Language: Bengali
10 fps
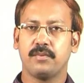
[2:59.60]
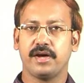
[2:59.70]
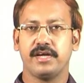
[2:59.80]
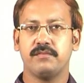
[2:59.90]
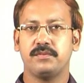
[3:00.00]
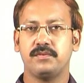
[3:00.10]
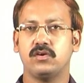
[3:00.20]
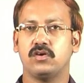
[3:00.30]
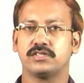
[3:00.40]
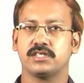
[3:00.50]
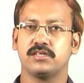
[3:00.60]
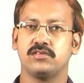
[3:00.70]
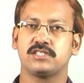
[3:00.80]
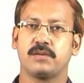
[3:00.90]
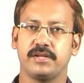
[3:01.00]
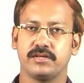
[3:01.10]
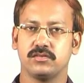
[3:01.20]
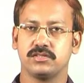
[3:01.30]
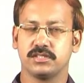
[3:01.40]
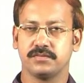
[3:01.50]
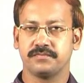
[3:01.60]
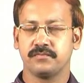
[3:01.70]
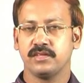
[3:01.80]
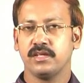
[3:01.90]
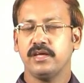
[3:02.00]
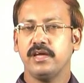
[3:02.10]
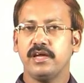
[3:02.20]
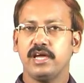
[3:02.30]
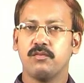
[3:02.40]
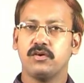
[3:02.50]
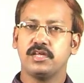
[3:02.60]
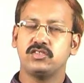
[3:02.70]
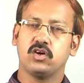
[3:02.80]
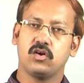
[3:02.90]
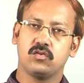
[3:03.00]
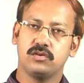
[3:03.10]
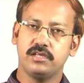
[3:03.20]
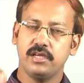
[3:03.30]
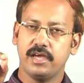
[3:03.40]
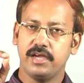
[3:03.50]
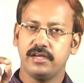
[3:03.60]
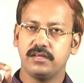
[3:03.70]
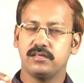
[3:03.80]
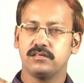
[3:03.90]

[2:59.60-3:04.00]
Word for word: পায়ের বিভিন্ন অংশে কিন্তু সাপ্লাই করছে এবং যখনই এই